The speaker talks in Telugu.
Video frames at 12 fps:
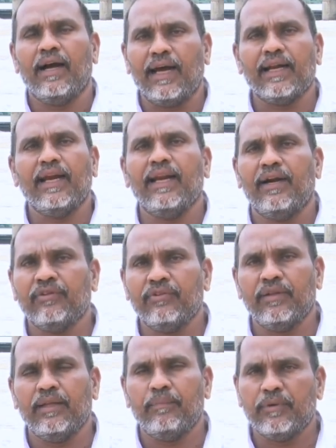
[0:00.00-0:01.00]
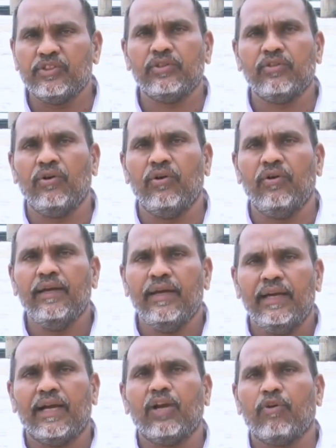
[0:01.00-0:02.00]
కలకల్లాడుతుంది ప్రస్తుతం
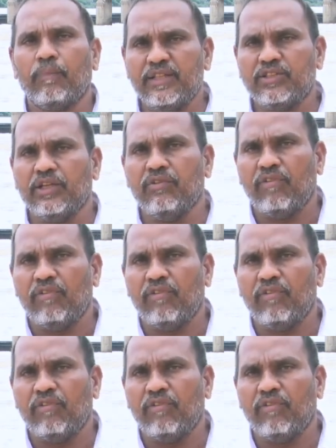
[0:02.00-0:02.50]
ఇక్కడ ఒక మంచి